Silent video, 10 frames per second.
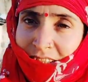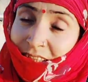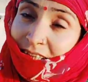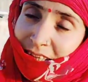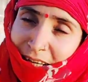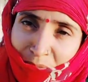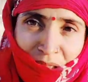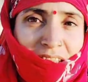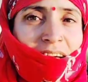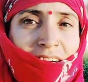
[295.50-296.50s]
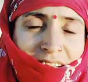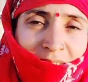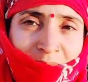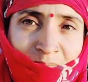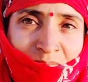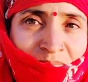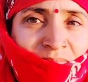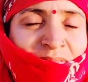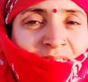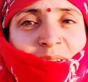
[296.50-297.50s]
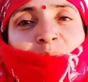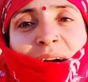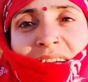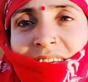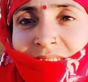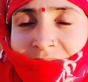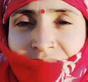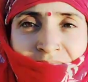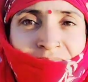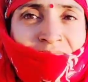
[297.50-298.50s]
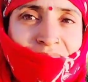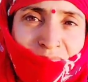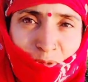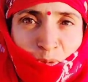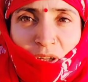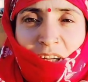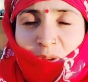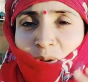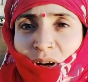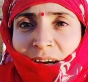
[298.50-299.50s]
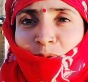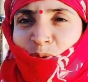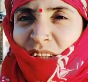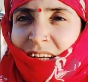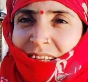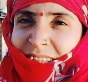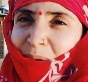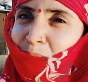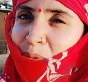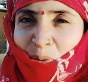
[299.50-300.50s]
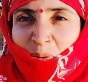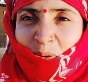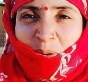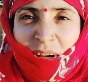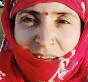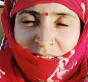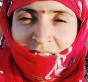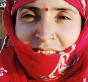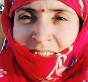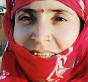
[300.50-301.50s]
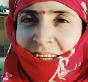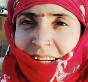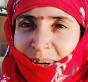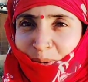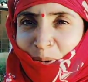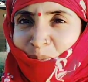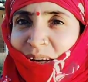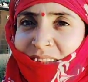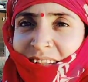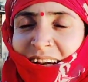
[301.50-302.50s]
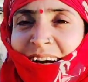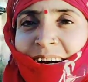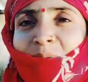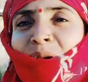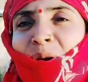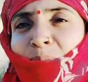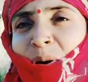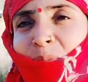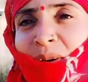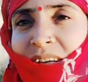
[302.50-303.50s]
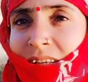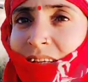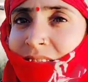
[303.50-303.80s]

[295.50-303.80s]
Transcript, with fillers: ये काम ही तारा तो भाई तू तो रहे कुत्ते की भोंक तो रहे और मैं तेरा कमेंट पढ़ पढ़ की